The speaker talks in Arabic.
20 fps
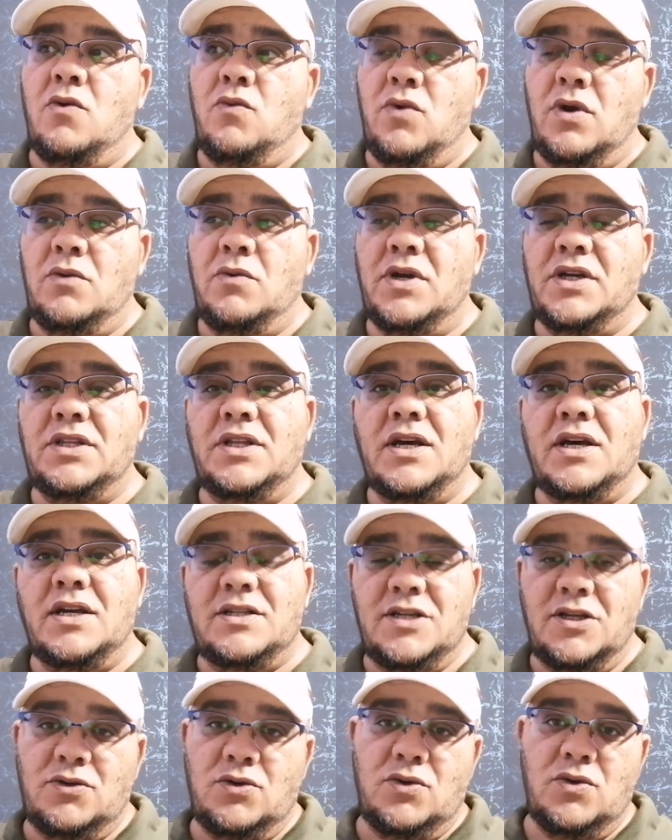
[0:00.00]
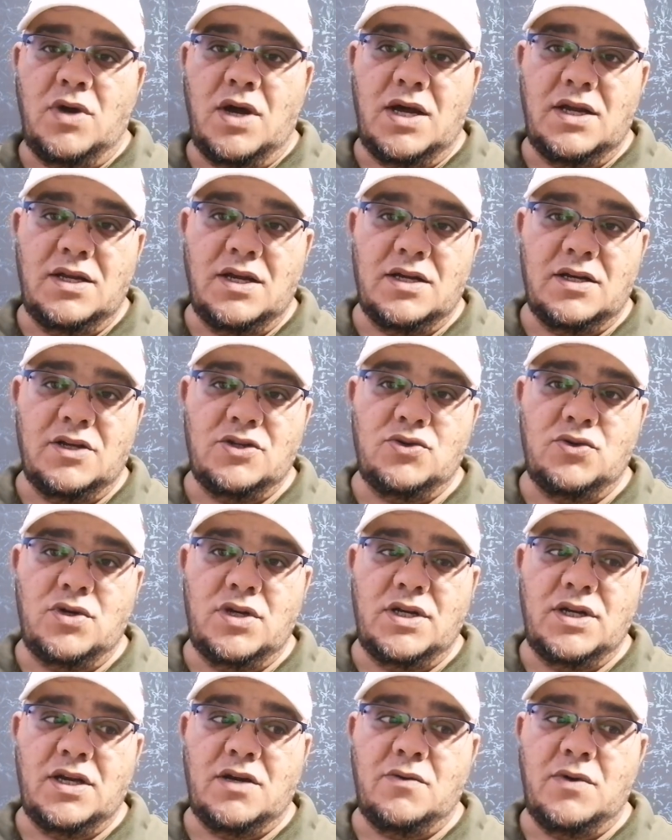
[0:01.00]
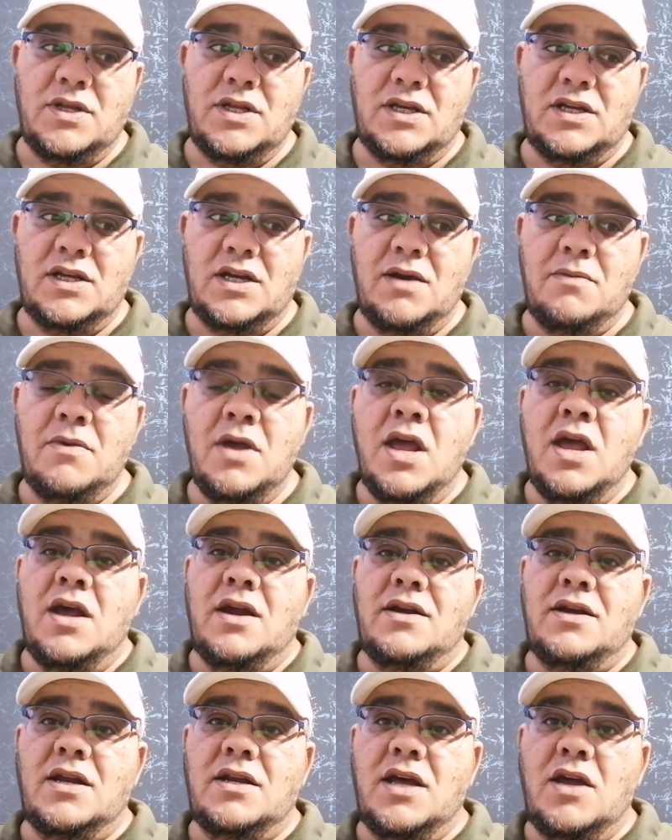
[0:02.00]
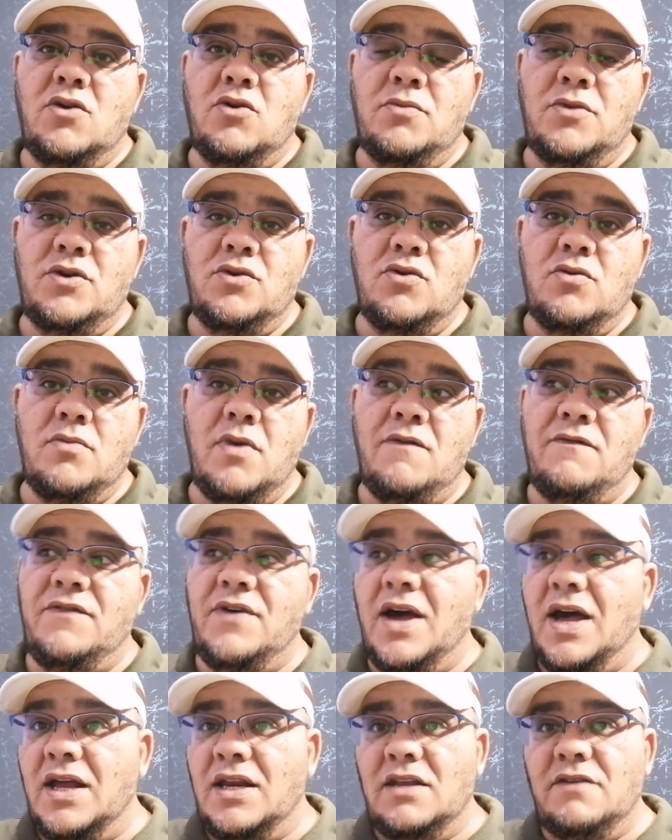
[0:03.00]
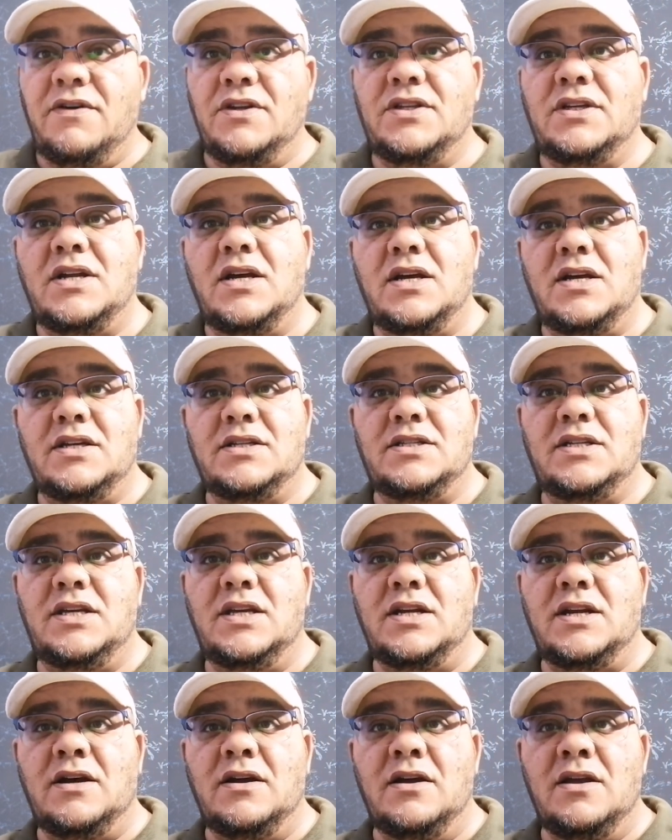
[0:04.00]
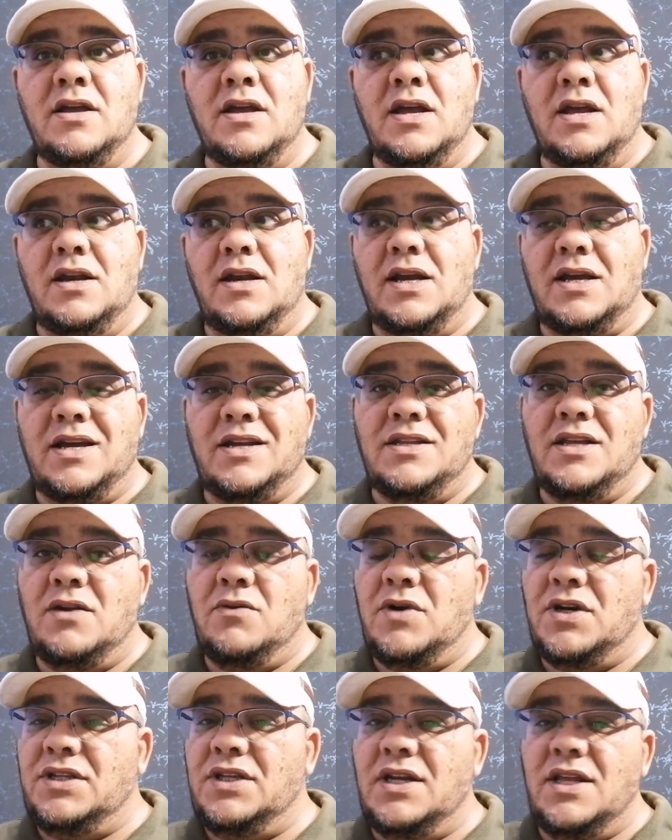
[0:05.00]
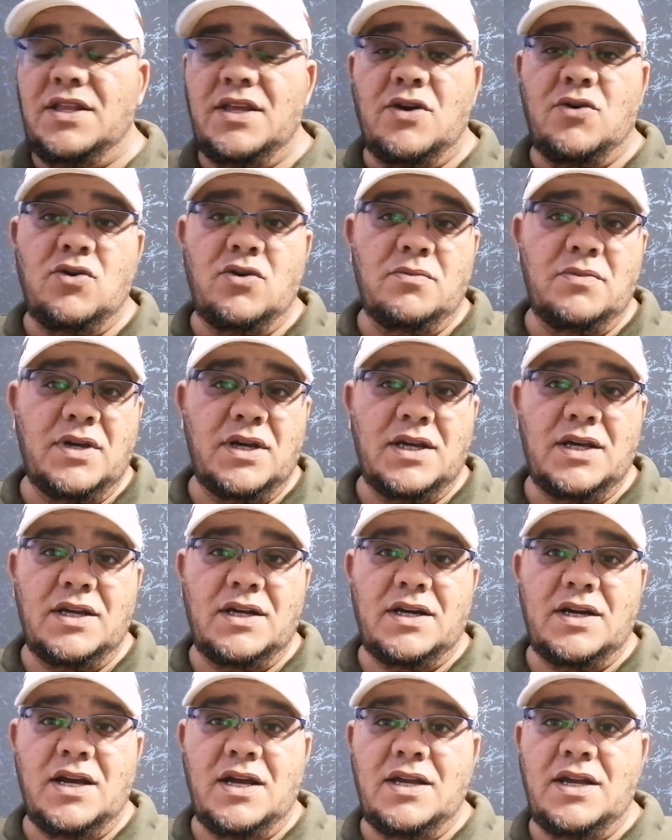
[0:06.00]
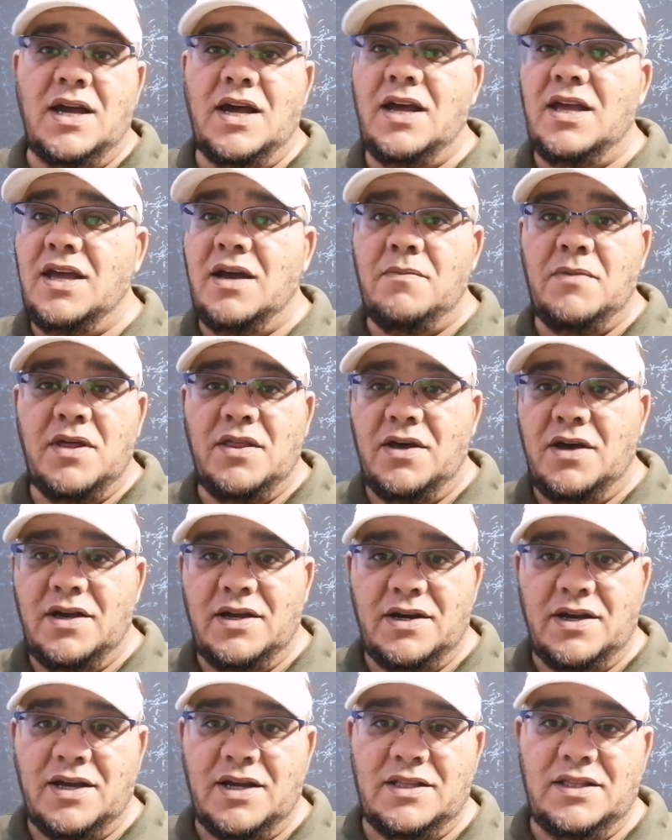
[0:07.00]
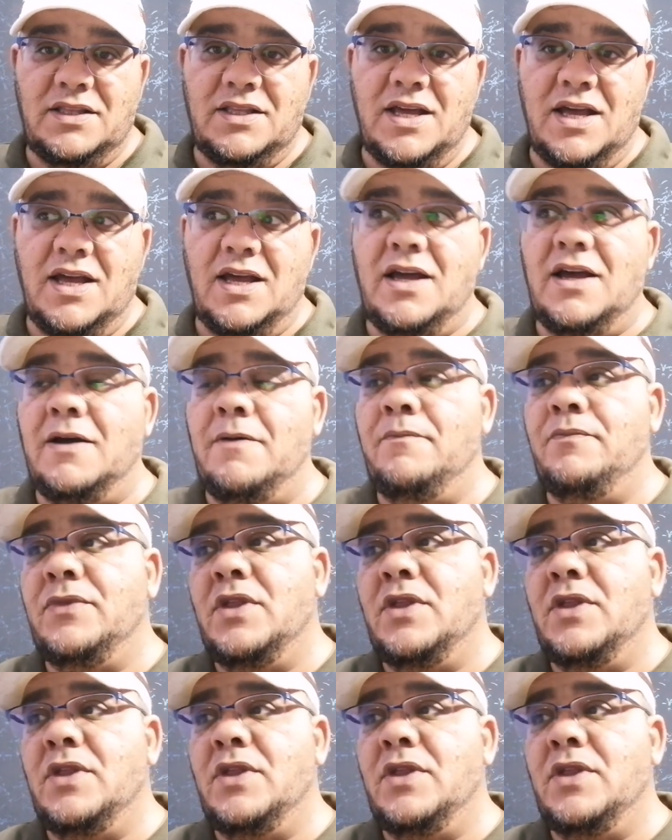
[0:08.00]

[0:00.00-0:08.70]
والوردة قد تدل على رجل الإخوان الكرام ننال منه منفعة لفترة قصيرة لكن الورد الذي يكون من غير رائحة هي مظاهر خداعة